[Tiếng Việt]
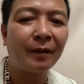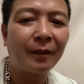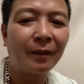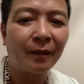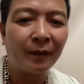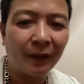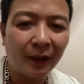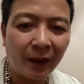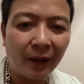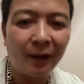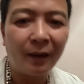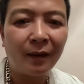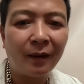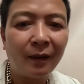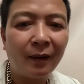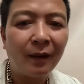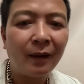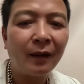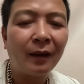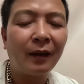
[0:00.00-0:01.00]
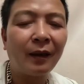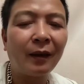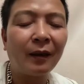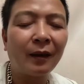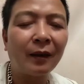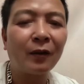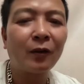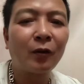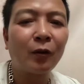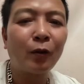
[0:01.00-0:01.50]
đấy tức
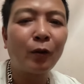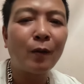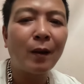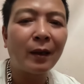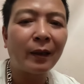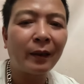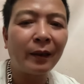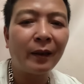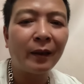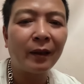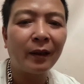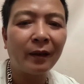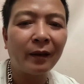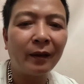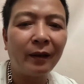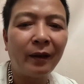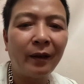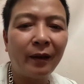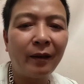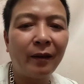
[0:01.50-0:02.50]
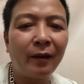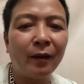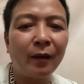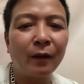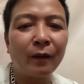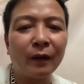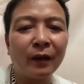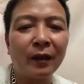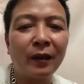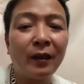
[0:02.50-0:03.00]
là số 3 tỷ này ít nhiều
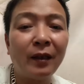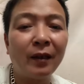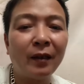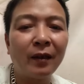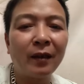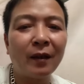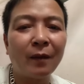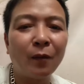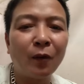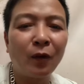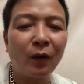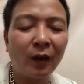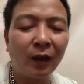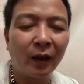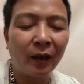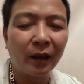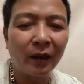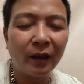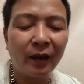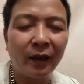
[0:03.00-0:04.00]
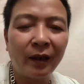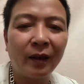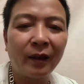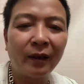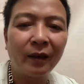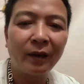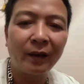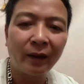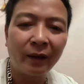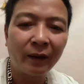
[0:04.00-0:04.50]
phải chia ra bốn người ý là
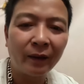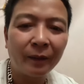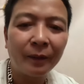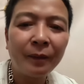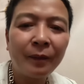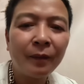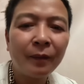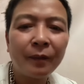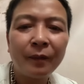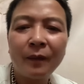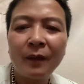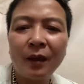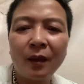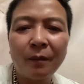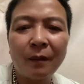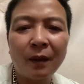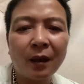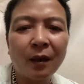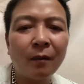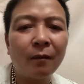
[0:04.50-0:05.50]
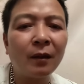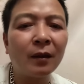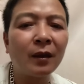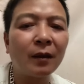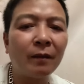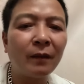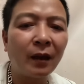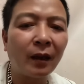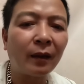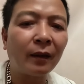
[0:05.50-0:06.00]
như thế nhưng mà không được chấp
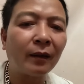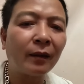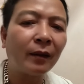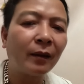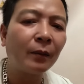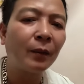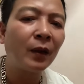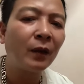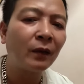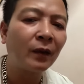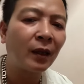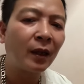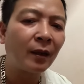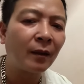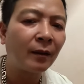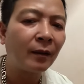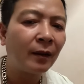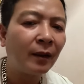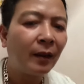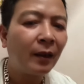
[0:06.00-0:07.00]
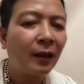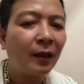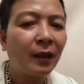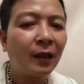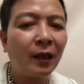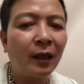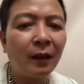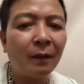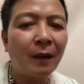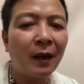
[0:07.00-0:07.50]
nhận là bởi vì sao
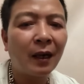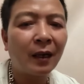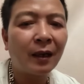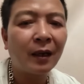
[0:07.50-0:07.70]
khi bà đã